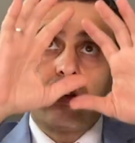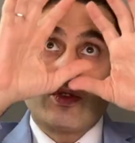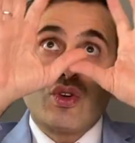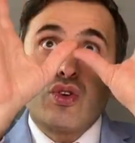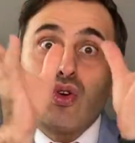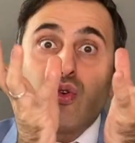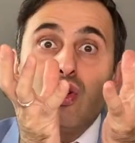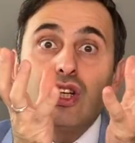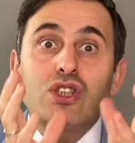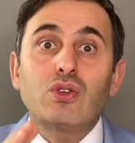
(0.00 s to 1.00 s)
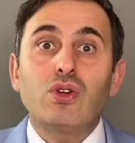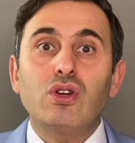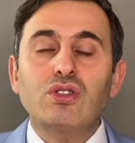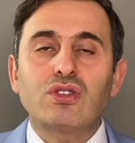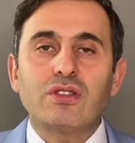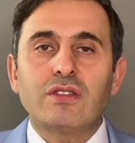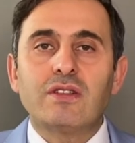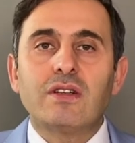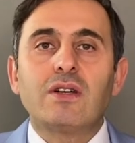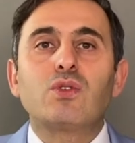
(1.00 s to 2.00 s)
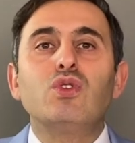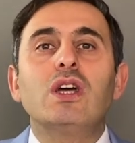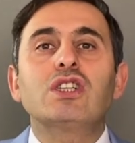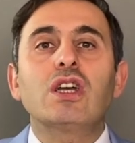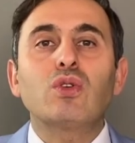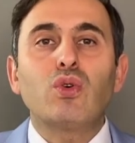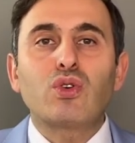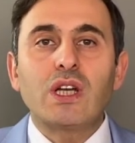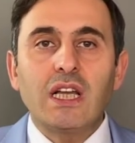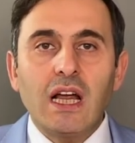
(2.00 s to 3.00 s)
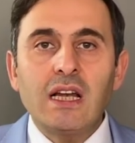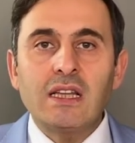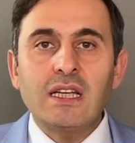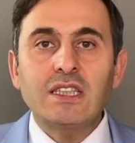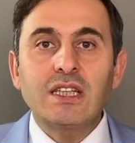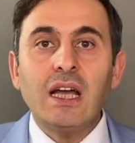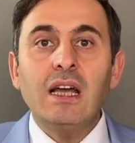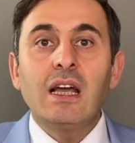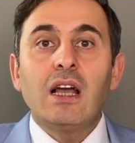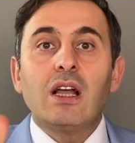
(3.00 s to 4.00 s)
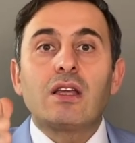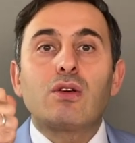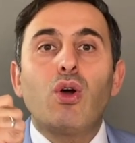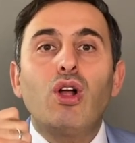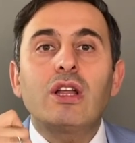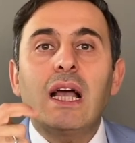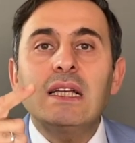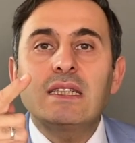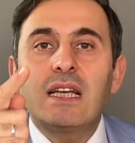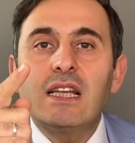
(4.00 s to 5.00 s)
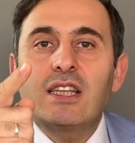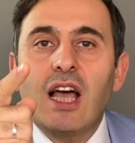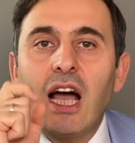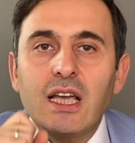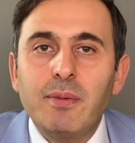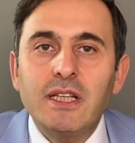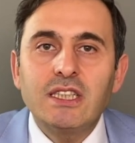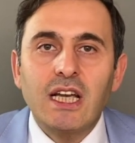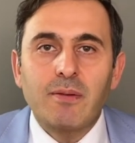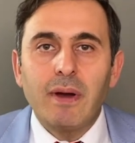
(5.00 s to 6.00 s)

çünkü güneşi görüyorsun. Güneşe doğru ilerledikçe gölgen seni takip edecek